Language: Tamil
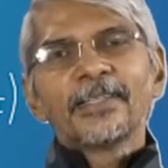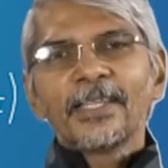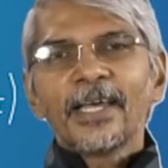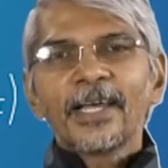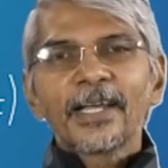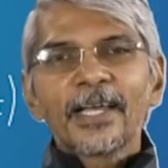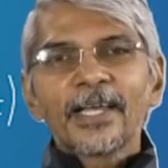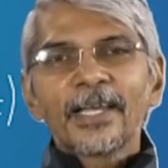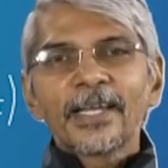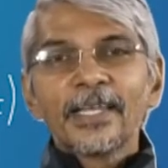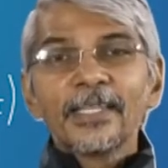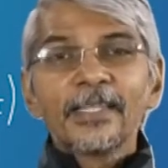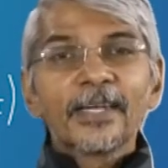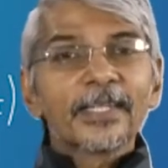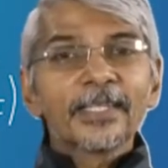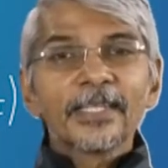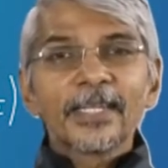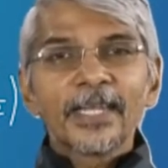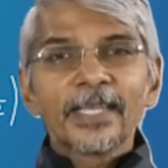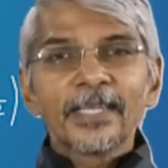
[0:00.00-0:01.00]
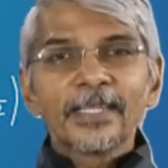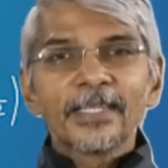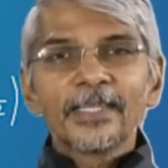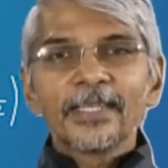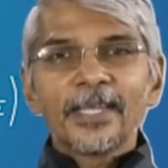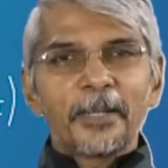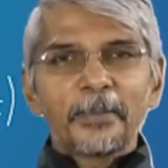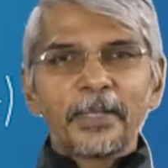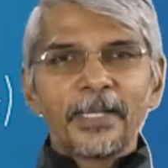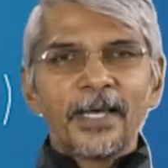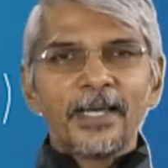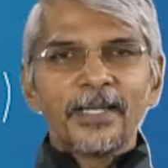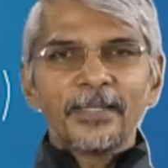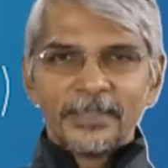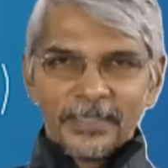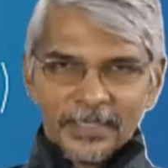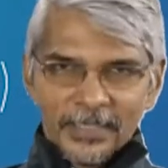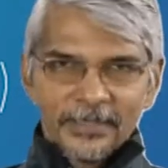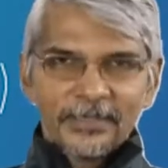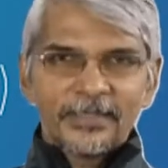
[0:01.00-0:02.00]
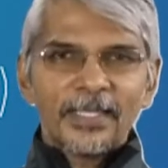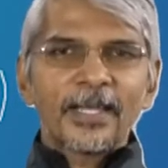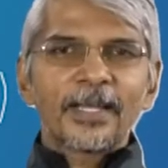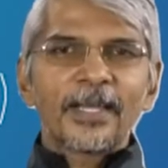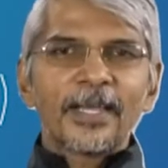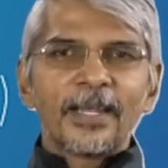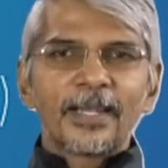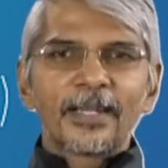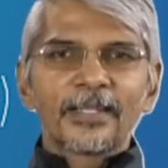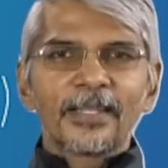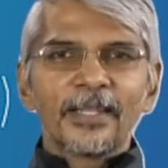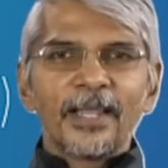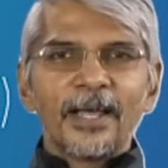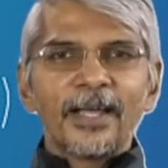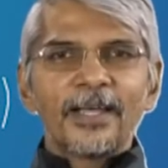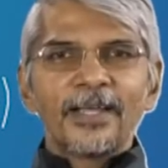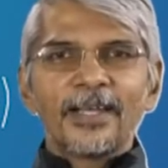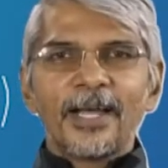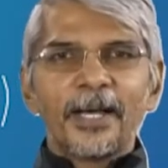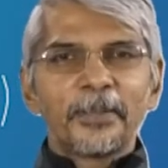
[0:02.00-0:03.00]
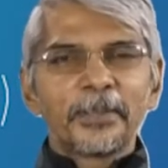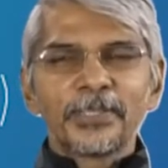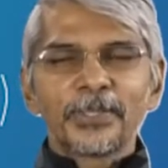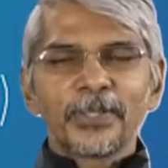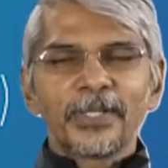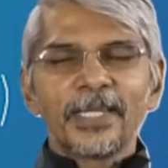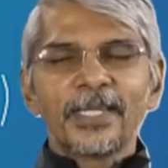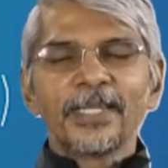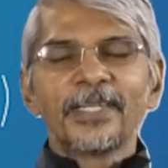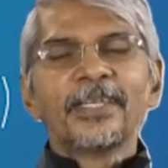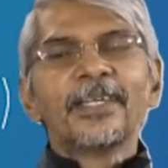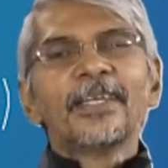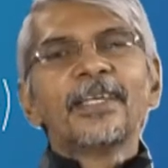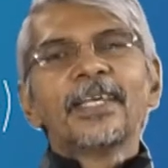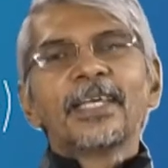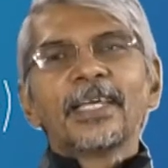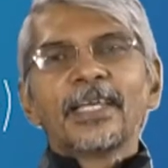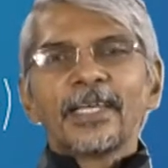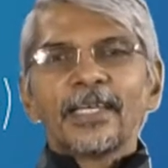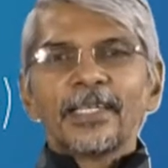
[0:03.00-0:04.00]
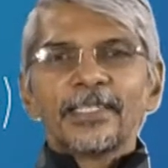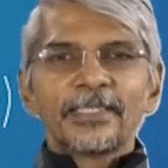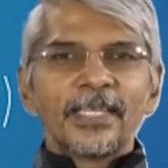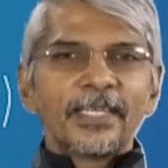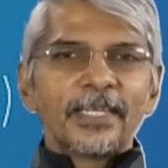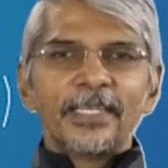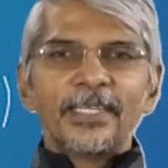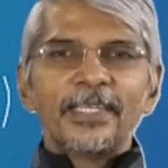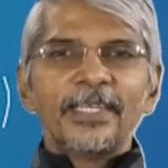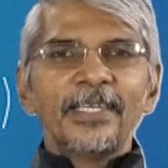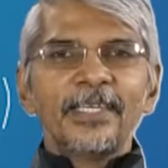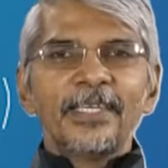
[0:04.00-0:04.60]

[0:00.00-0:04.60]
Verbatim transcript: தேங்காய் எண்ணெய் இதிலிருந்து கிடைக்குது அப்படின்னா தேங்காயிலிருந்து தான் அப்படின்னு சொன்னேன் சரி